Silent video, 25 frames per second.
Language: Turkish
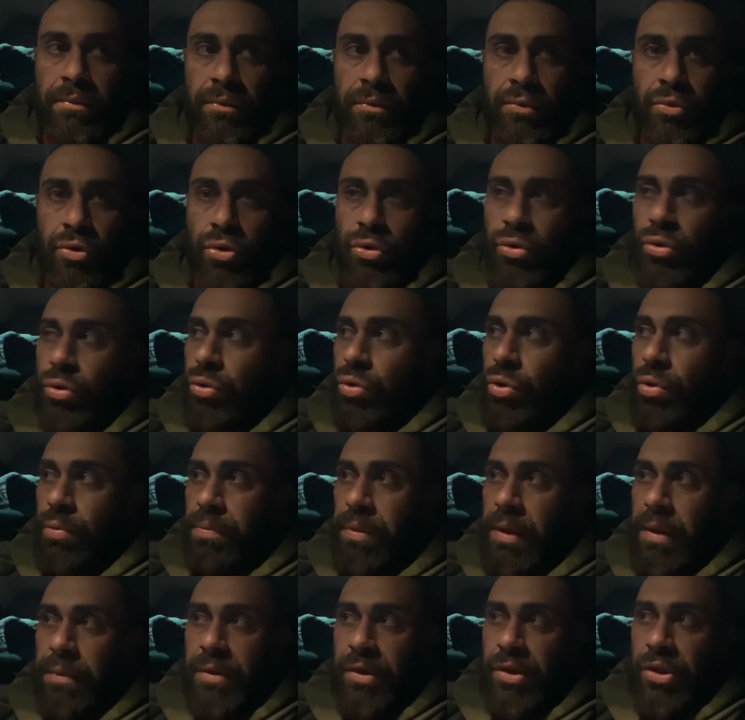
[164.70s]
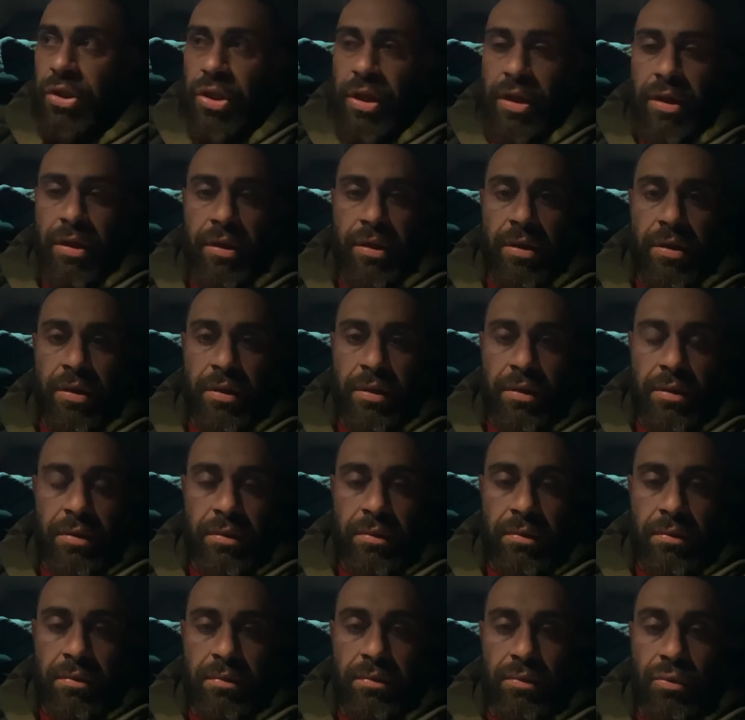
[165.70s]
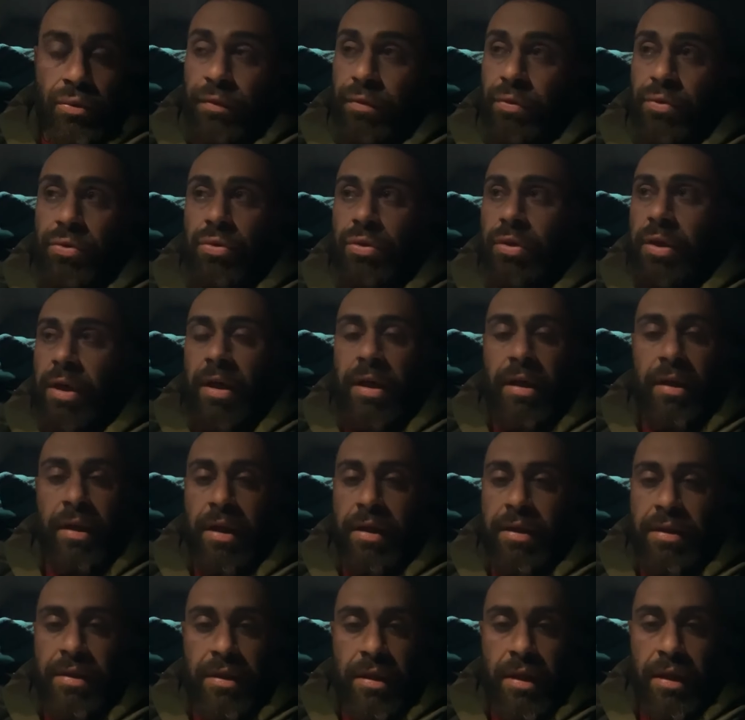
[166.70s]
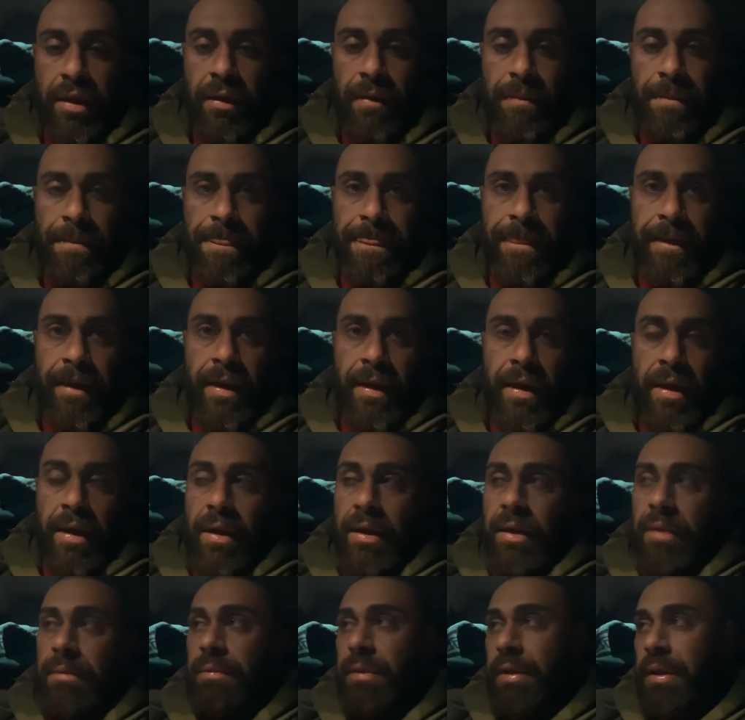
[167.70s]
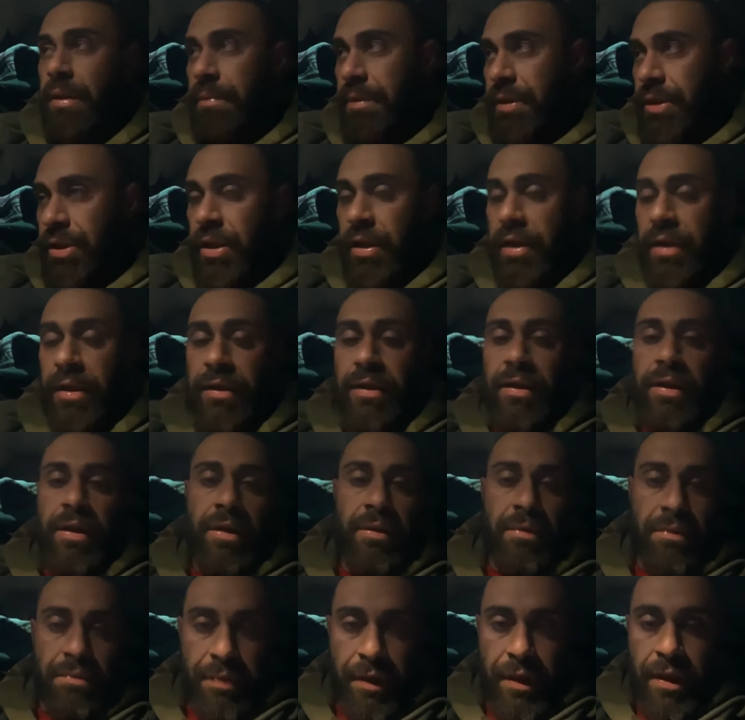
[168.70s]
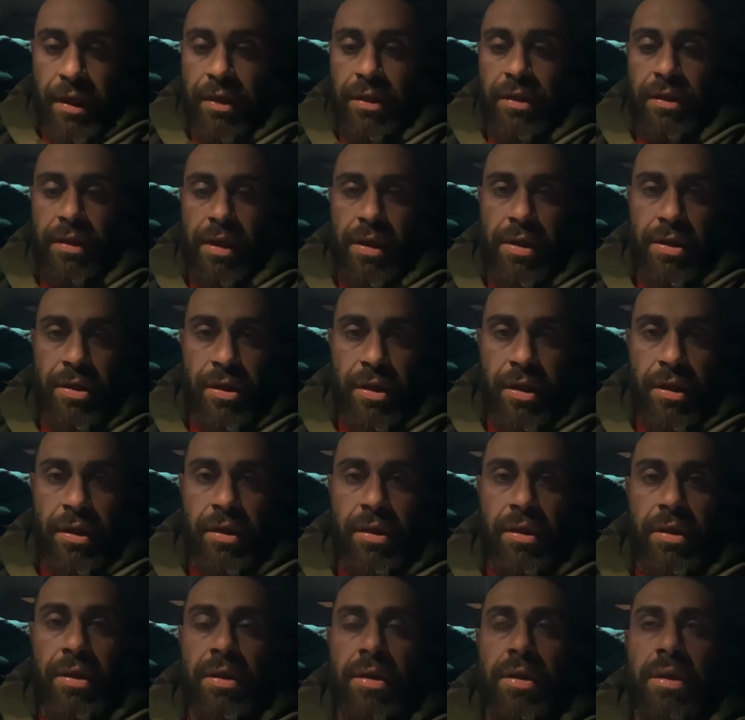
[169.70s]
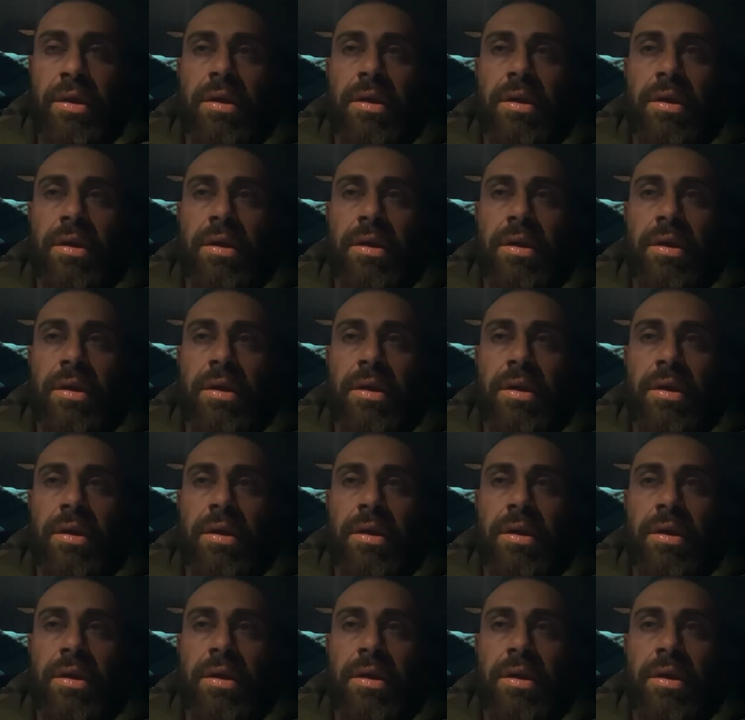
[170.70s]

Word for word: Çünkü komple bir şehir. Nüfusu ne kadarsa bir de bir şehir değil birkaç tane şehir.